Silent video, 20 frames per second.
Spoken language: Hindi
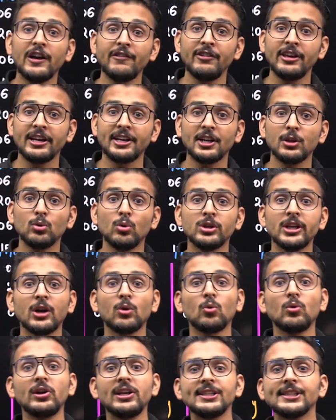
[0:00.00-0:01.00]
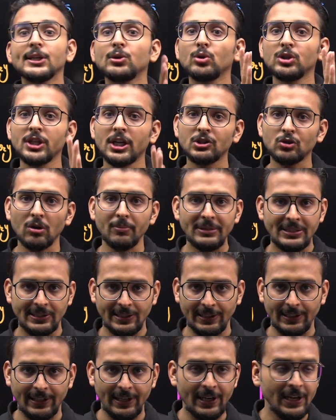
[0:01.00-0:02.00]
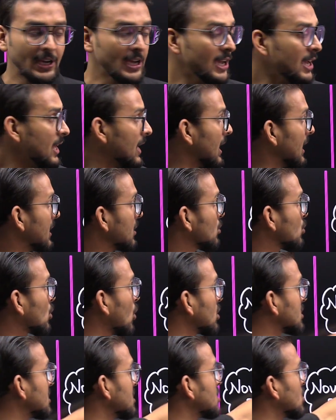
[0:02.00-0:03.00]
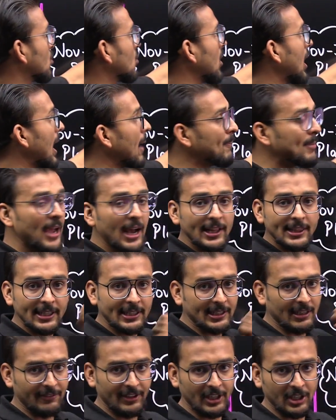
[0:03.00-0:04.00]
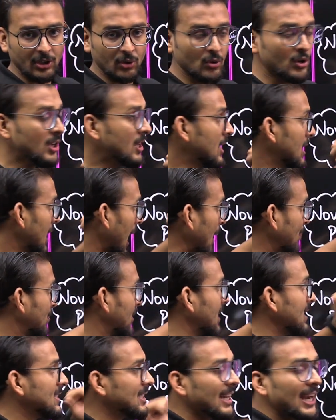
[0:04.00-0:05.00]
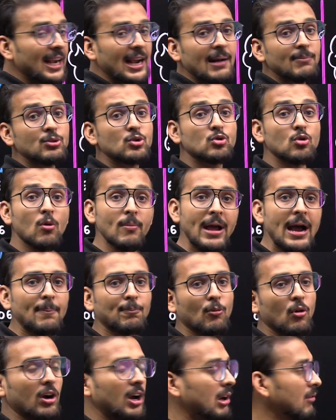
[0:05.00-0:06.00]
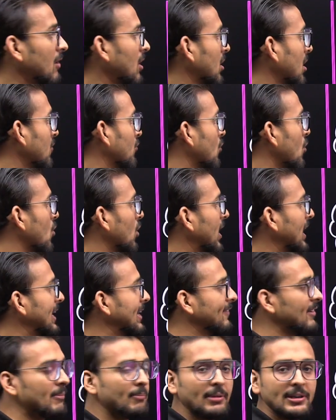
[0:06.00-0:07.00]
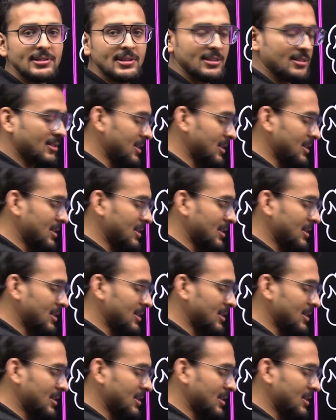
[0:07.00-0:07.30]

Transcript: फाइव ईयर के 2019 से 2024 तक के इन दो चीज़ों को आप यहां तक कवर करो अब तीसरा काम जो मैं आपको करवाऊंगा वो होगा नवंबर से